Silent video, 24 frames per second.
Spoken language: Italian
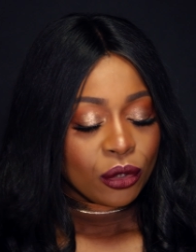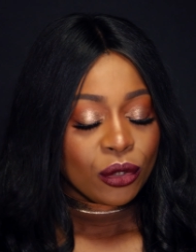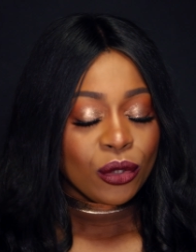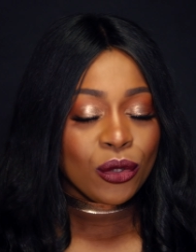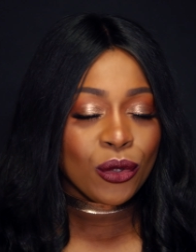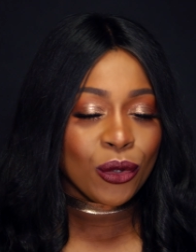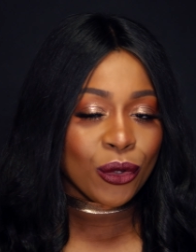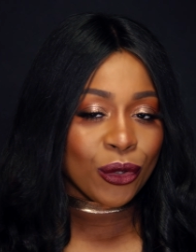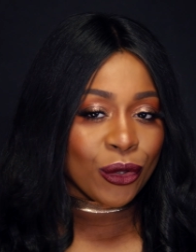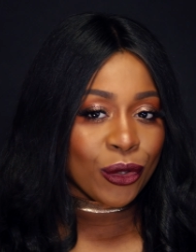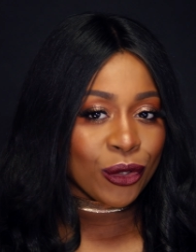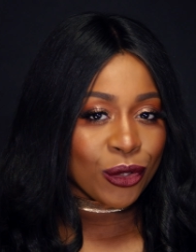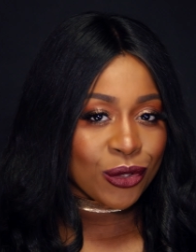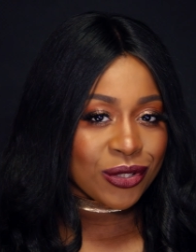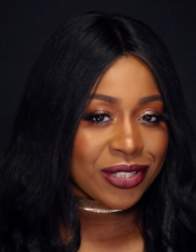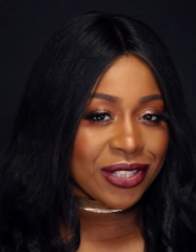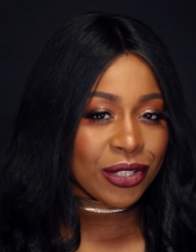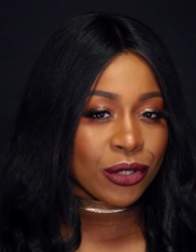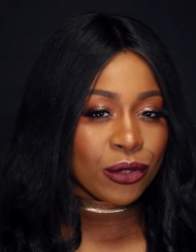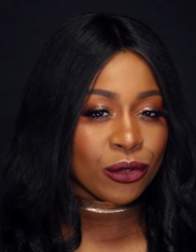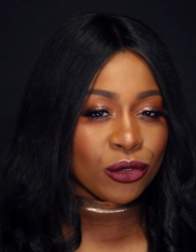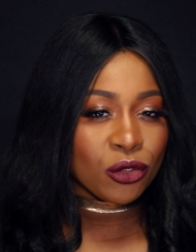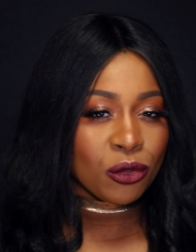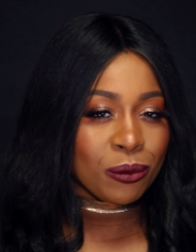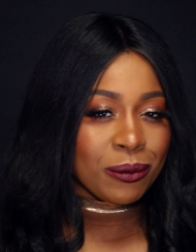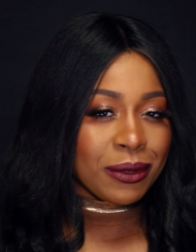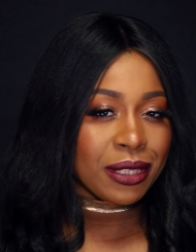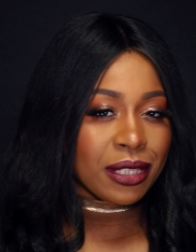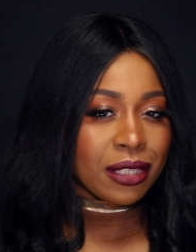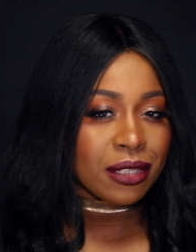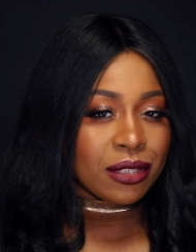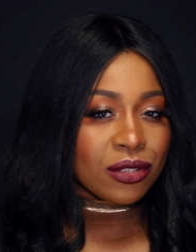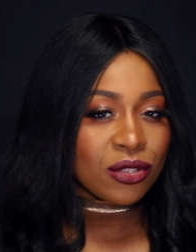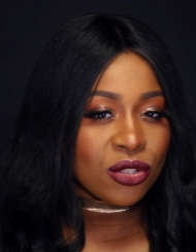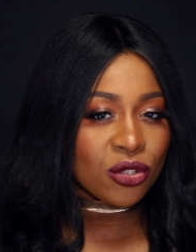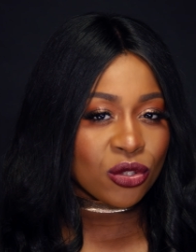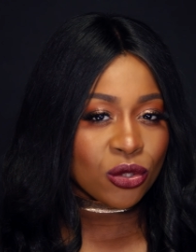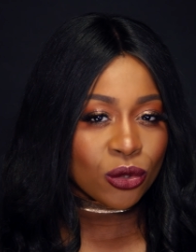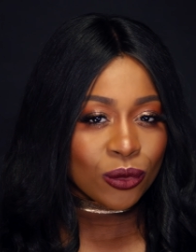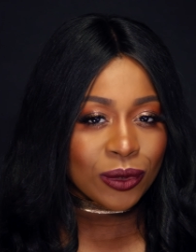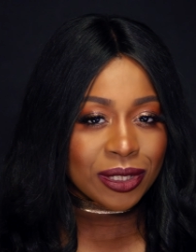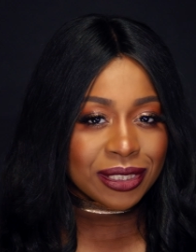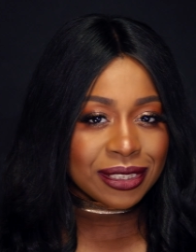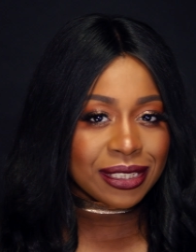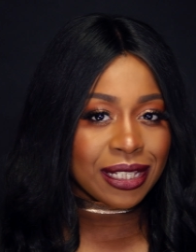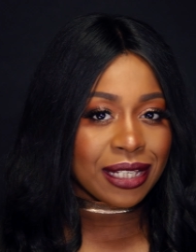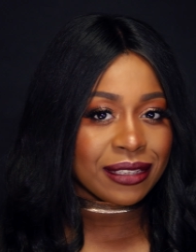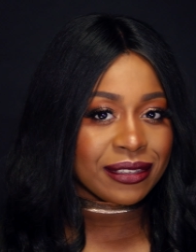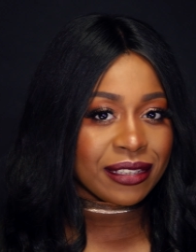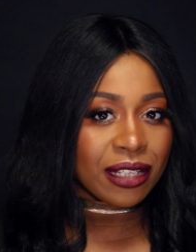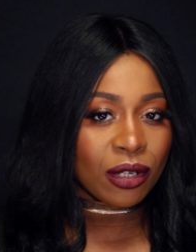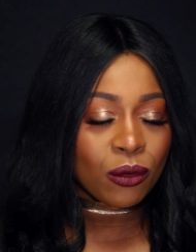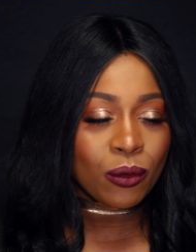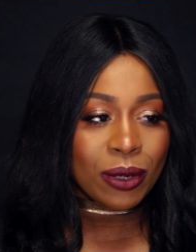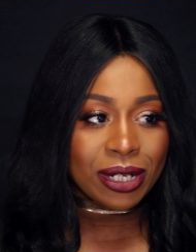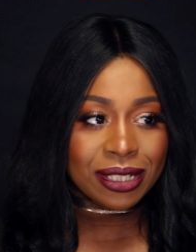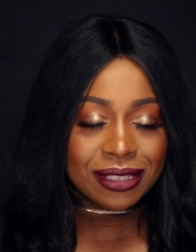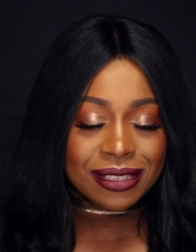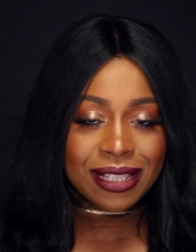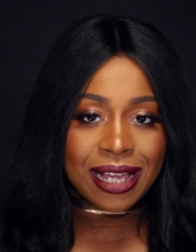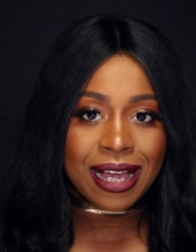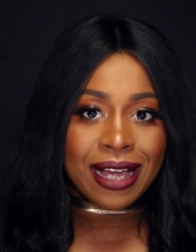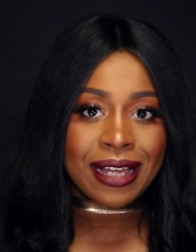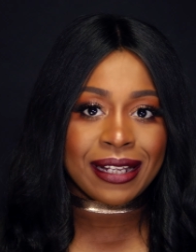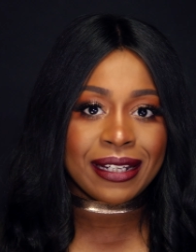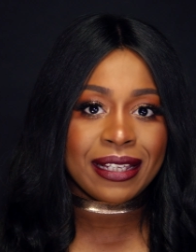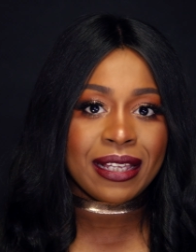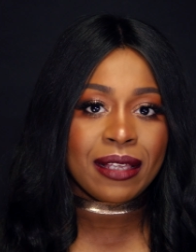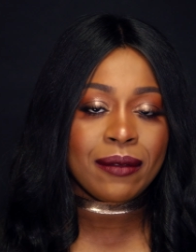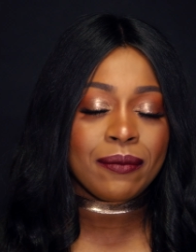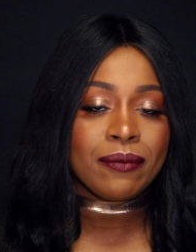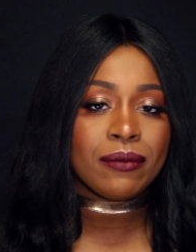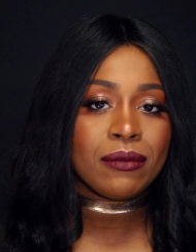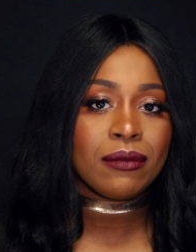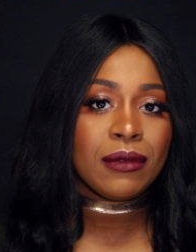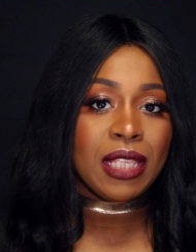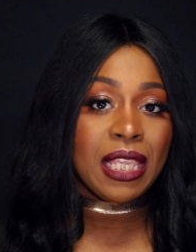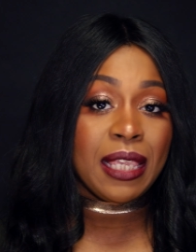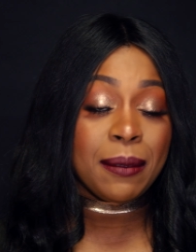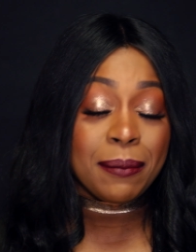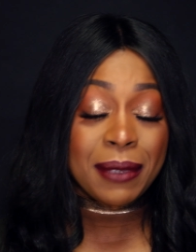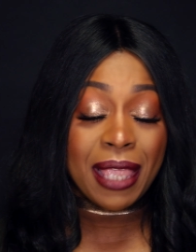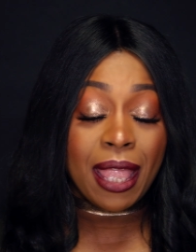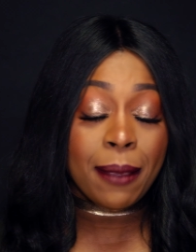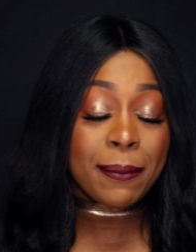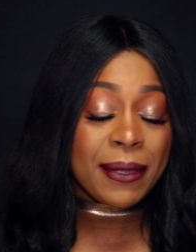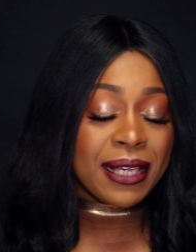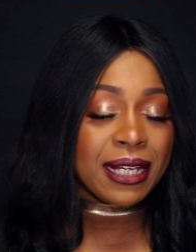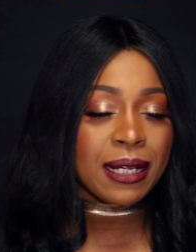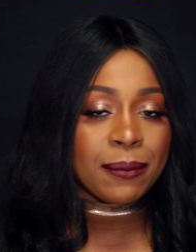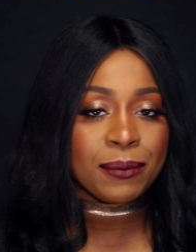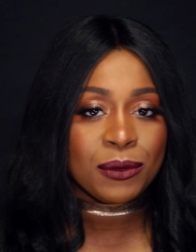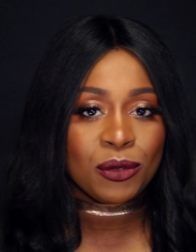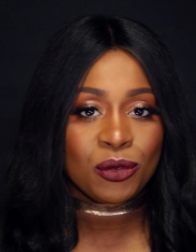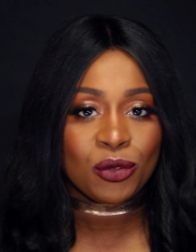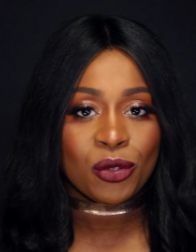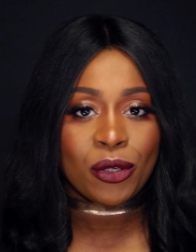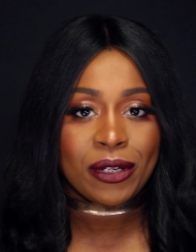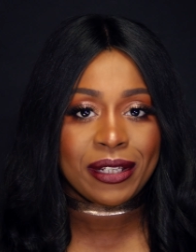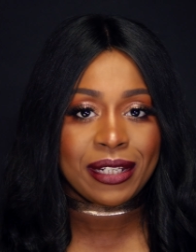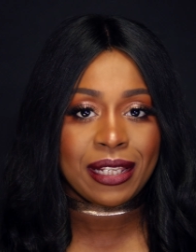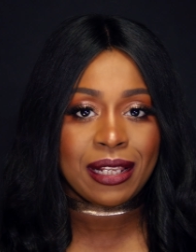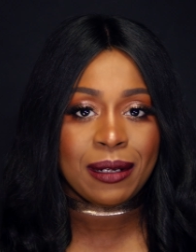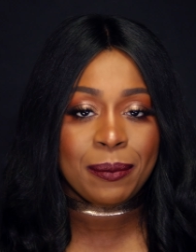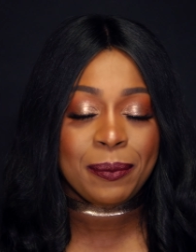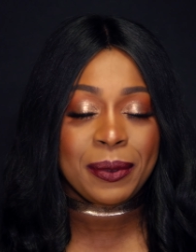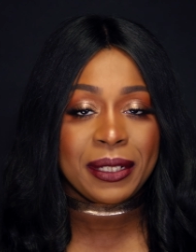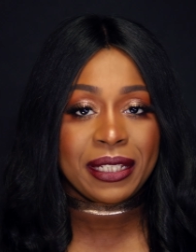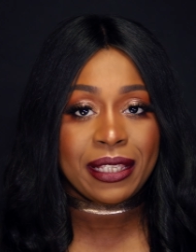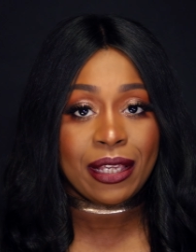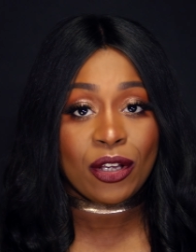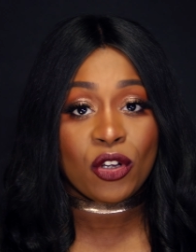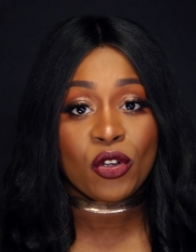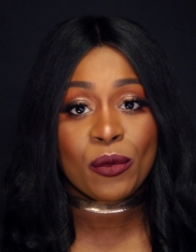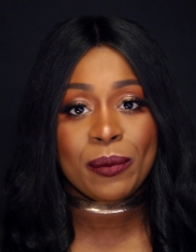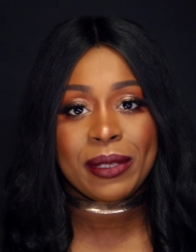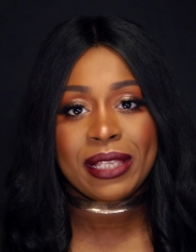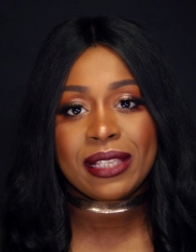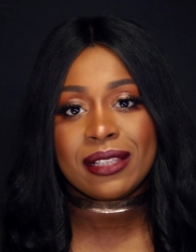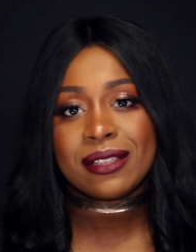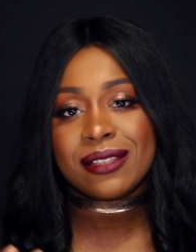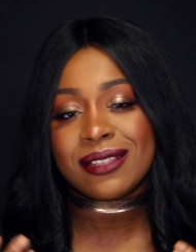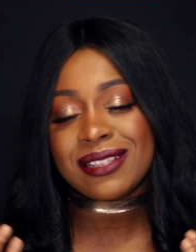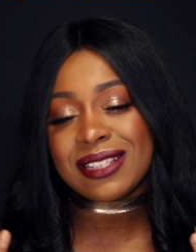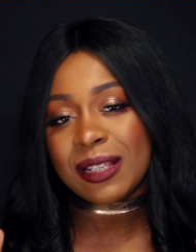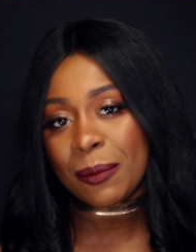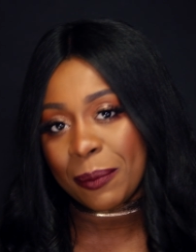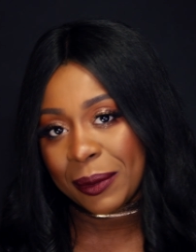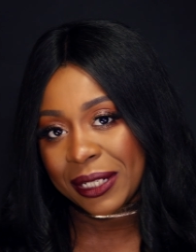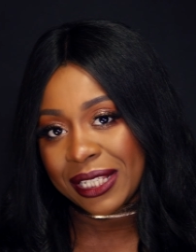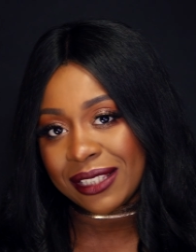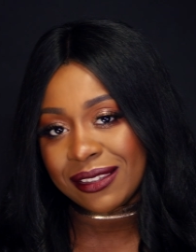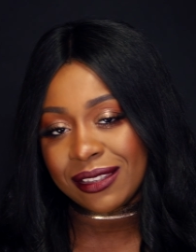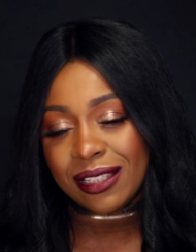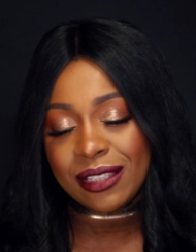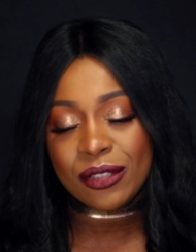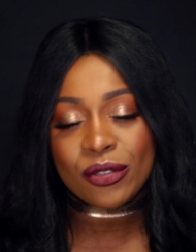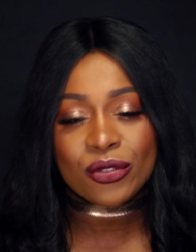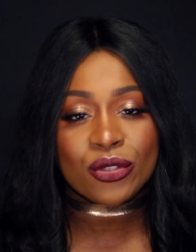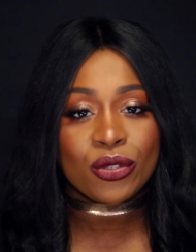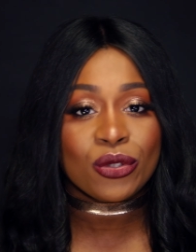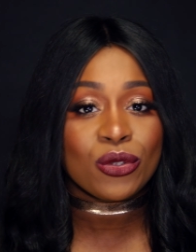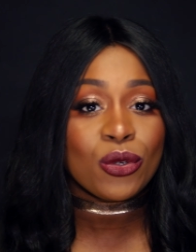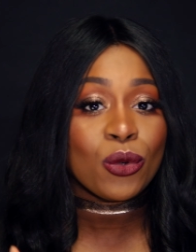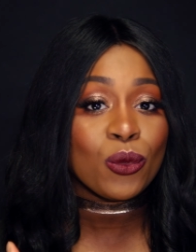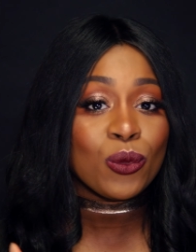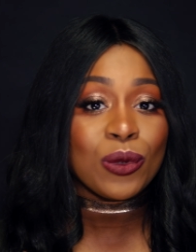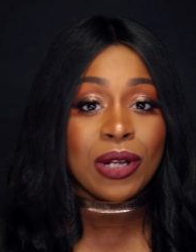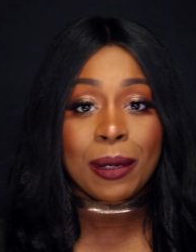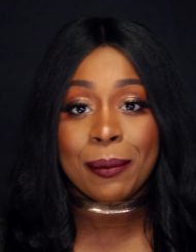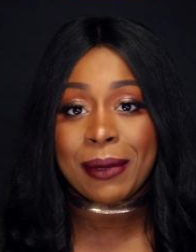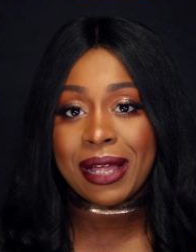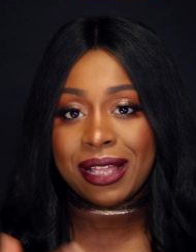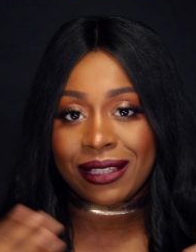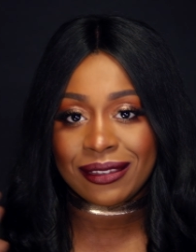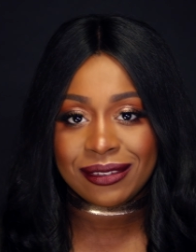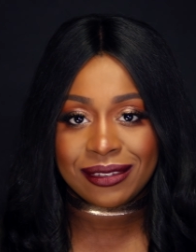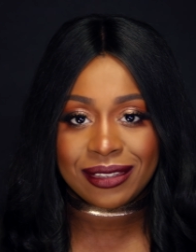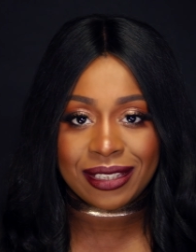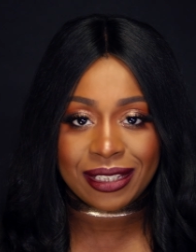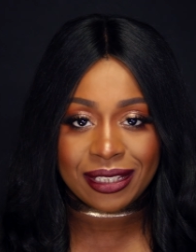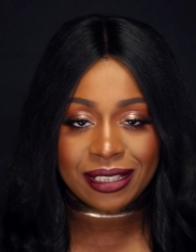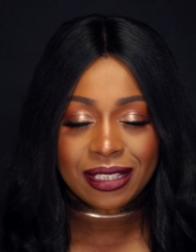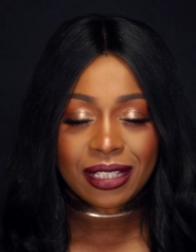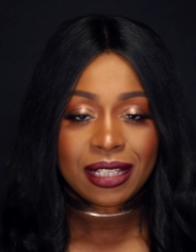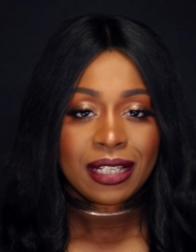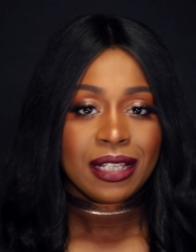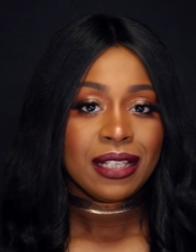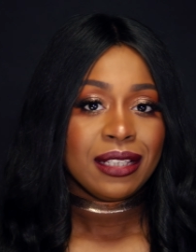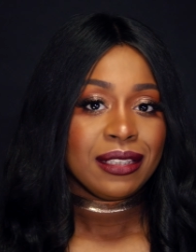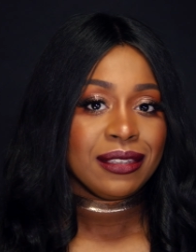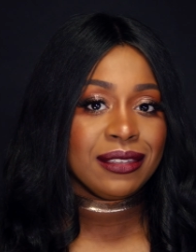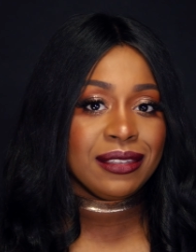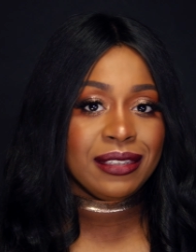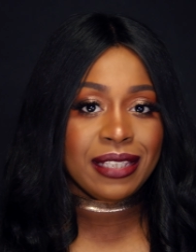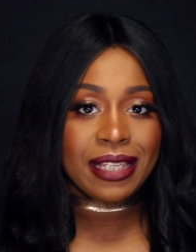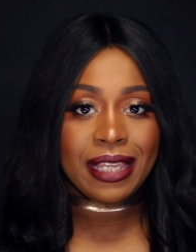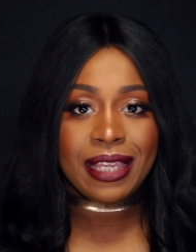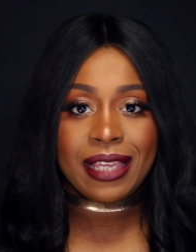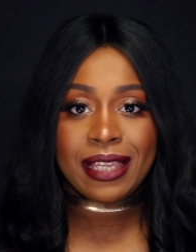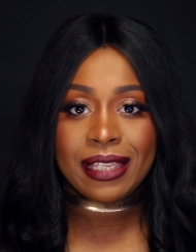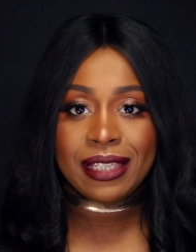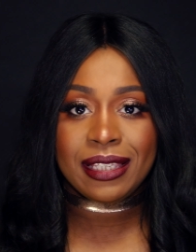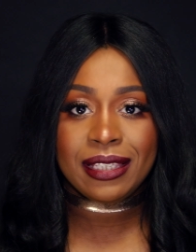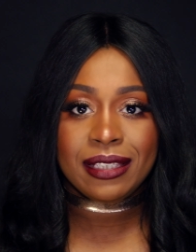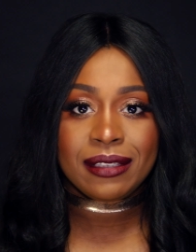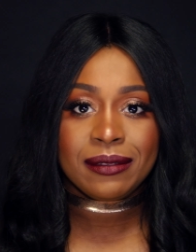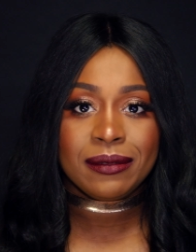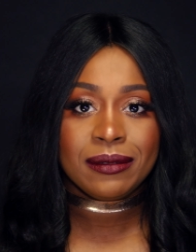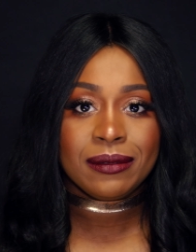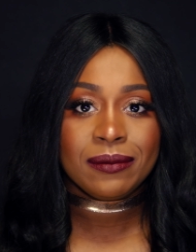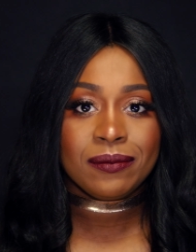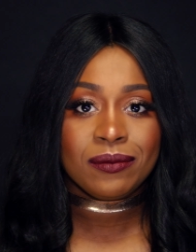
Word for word: loro, secondo me, sono andati a guardare i miei make-up tutorial, perché come saprete io sono un amante dei